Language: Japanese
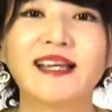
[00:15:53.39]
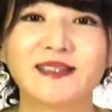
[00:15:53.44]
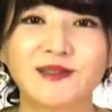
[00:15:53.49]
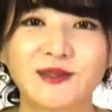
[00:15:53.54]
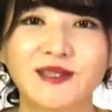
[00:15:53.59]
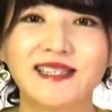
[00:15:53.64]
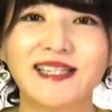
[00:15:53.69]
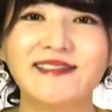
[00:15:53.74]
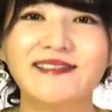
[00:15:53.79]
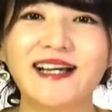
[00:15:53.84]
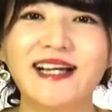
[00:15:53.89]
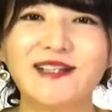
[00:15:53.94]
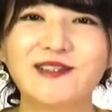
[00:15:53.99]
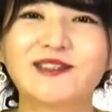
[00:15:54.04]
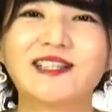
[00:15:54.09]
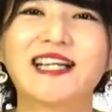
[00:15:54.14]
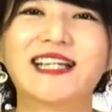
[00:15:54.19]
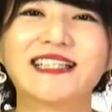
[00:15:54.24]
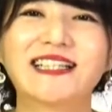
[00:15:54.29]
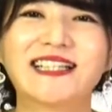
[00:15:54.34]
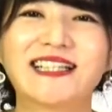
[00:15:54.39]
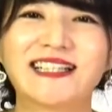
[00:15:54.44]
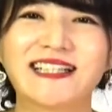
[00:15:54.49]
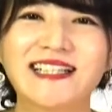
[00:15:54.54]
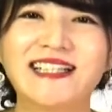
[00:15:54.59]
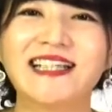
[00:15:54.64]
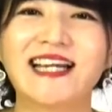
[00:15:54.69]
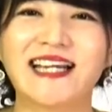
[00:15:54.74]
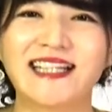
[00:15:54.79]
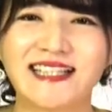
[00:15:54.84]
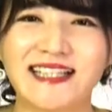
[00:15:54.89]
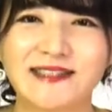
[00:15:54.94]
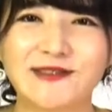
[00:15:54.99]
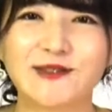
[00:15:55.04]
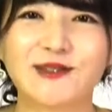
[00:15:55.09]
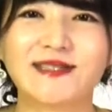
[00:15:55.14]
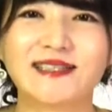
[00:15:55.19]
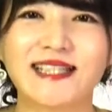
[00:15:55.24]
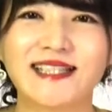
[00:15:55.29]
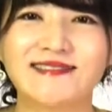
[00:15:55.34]
それではご覧いただきありが
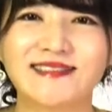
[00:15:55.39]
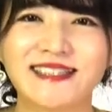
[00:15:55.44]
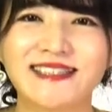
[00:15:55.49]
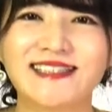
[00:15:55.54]
とうございま